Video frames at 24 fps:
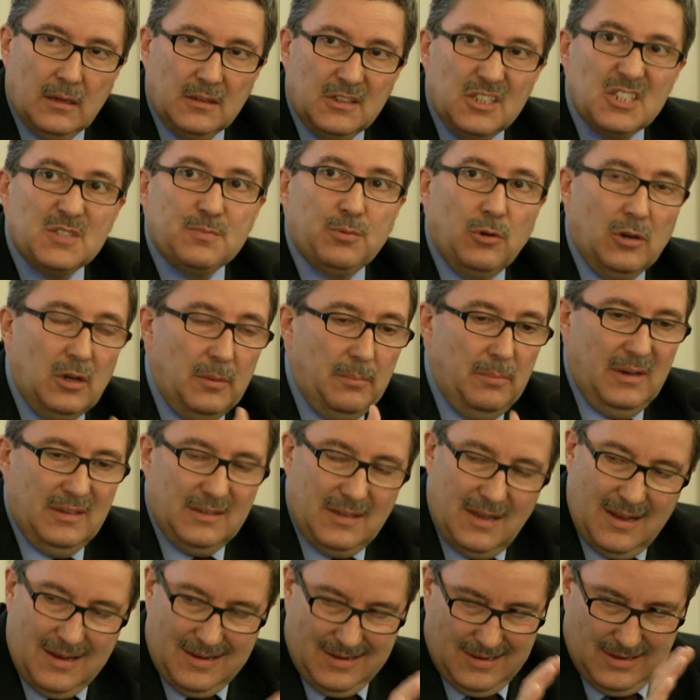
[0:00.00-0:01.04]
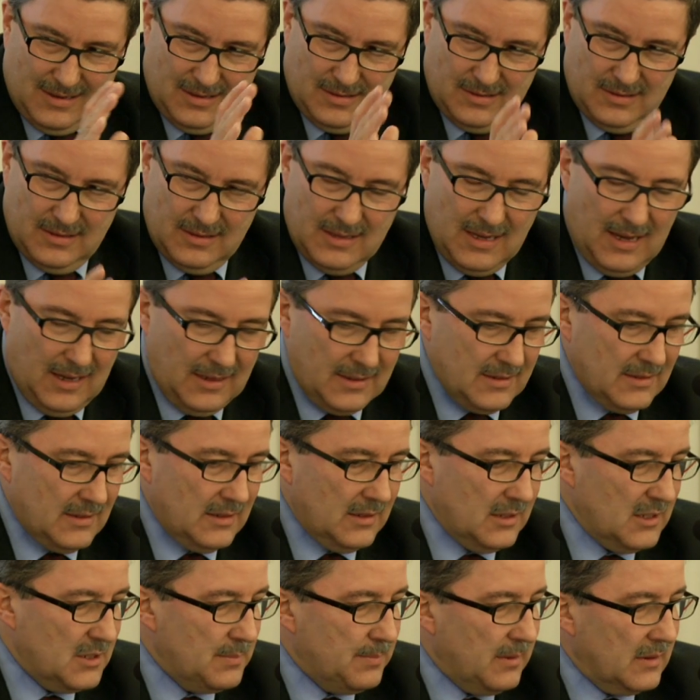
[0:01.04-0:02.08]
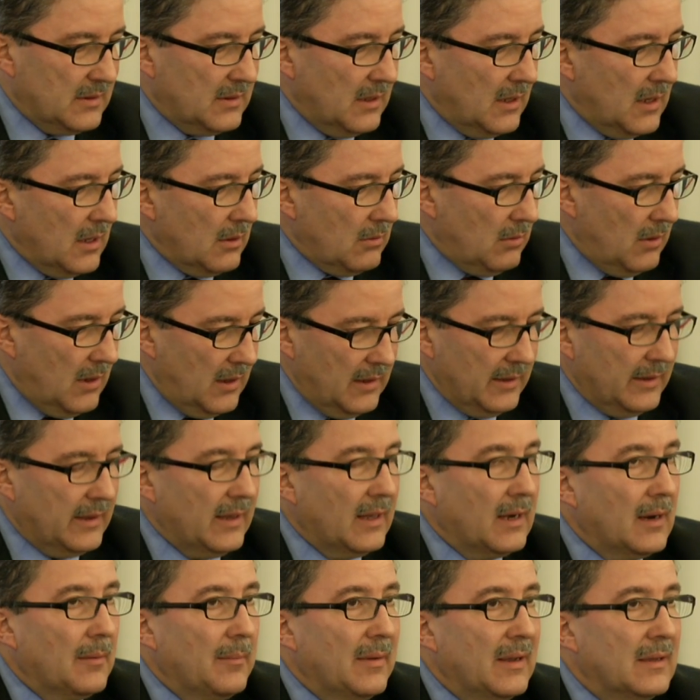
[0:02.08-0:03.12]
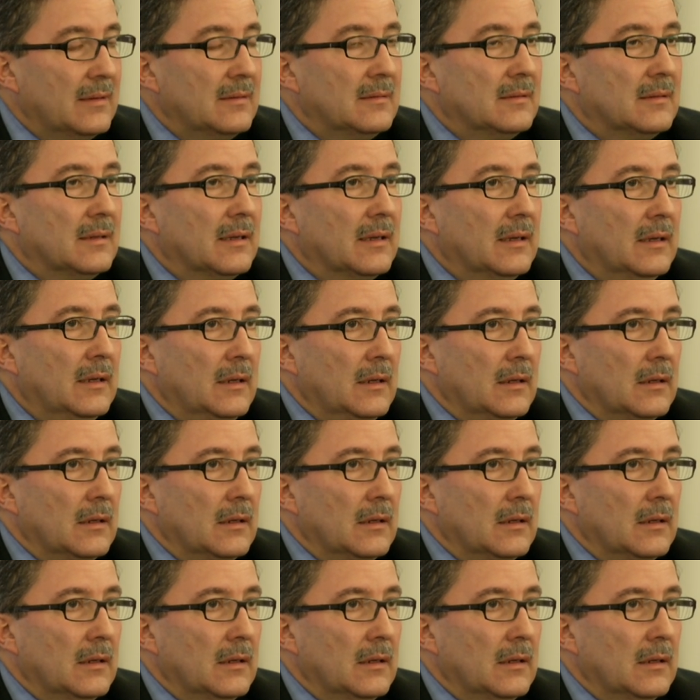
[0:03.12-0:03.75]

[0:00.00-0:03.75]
disponibilità a candidarsi, rispetto alla quale chiaramente